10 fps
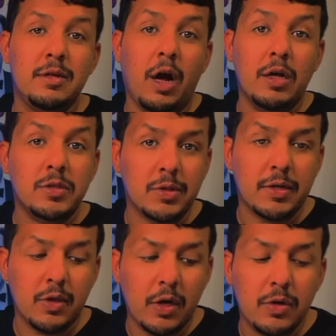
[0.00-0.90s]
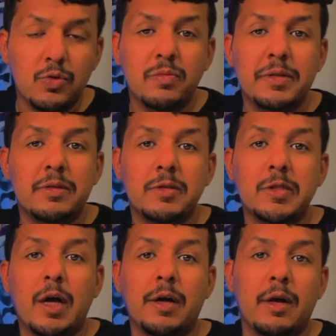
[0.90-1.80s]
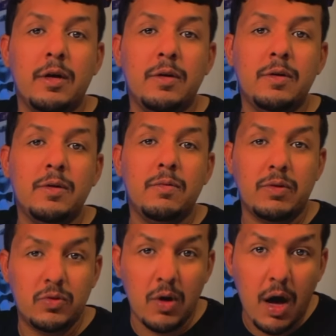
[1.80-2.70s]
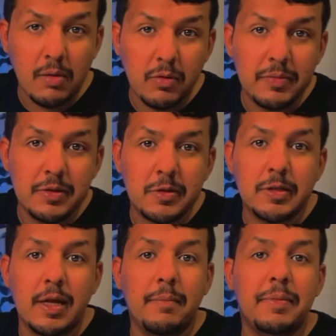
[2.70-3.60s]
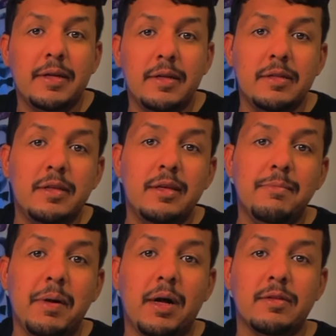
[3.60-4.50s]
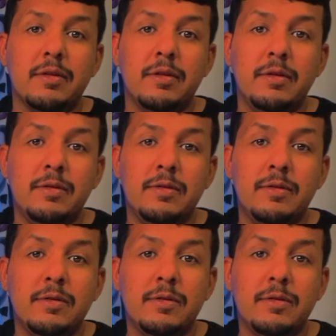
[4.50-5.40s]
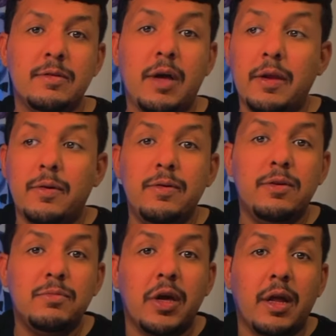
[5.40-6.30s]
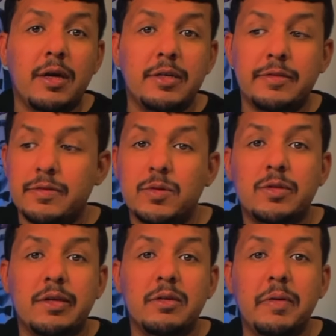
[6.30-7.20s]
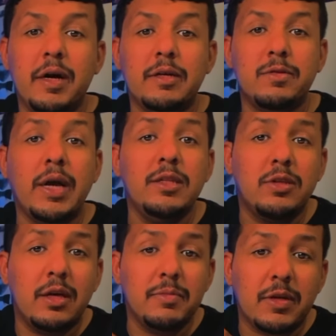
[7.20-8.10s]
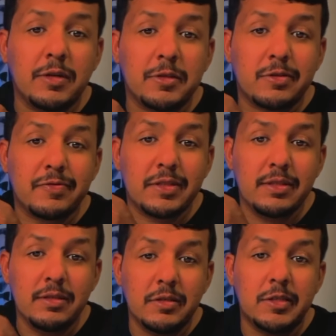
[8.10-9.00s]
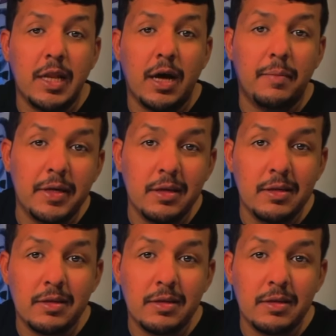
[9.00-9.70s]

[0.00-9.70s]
أزعج هجوم النصارى واتهامهم بالإسلام بأنه دين باطل كان يقول لهم جرايد كتيبات أي شيء متخصص في الدين الإسلامي